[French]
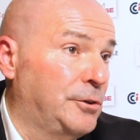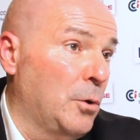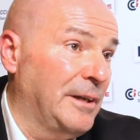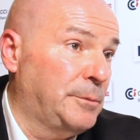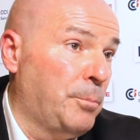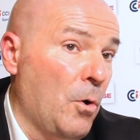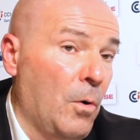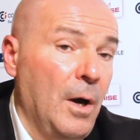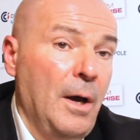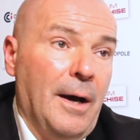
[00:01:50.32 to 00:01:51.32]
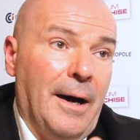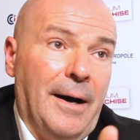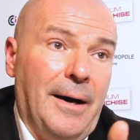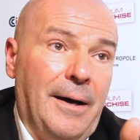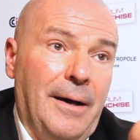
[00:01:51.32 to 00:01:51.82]
correspond
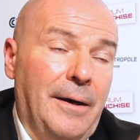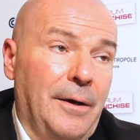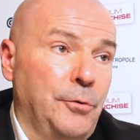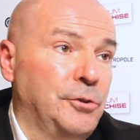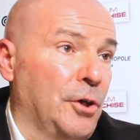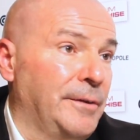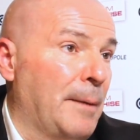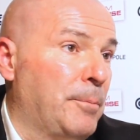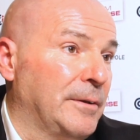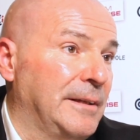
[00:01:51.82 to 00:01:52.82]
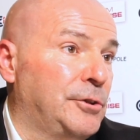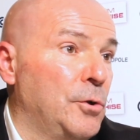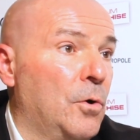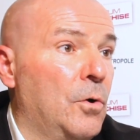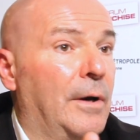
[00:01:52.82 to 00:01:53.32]
à une zone
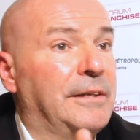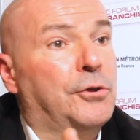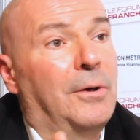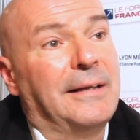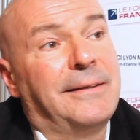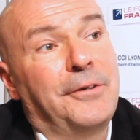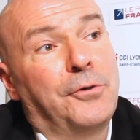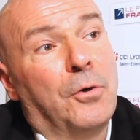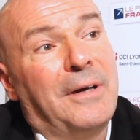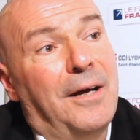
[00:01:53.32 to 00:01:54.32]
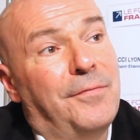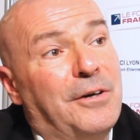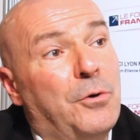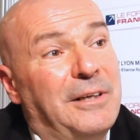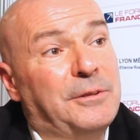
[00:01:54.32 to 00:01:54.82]
d'implantation Est-ce que la taille du local
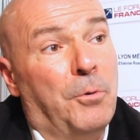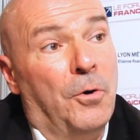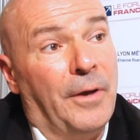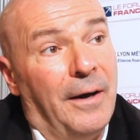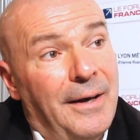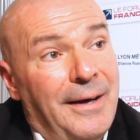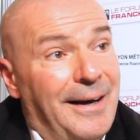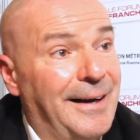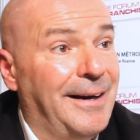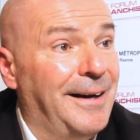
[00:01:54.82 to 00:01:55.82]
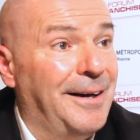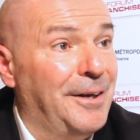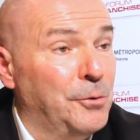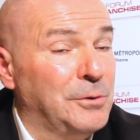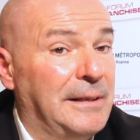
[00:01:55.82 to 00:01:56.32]
va correspondre
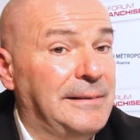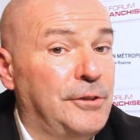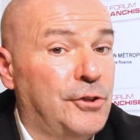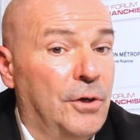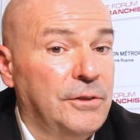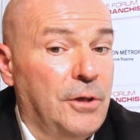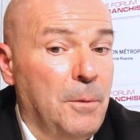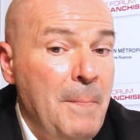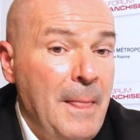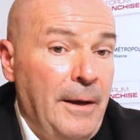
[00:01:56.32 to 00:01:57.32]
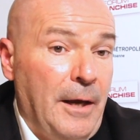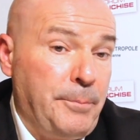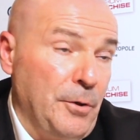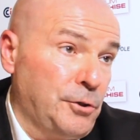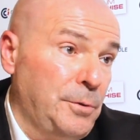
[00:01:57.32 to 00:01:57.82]
à nos exigences Et
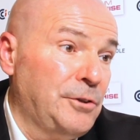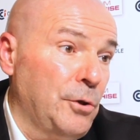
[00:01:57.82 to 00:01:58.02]
puis ensuite,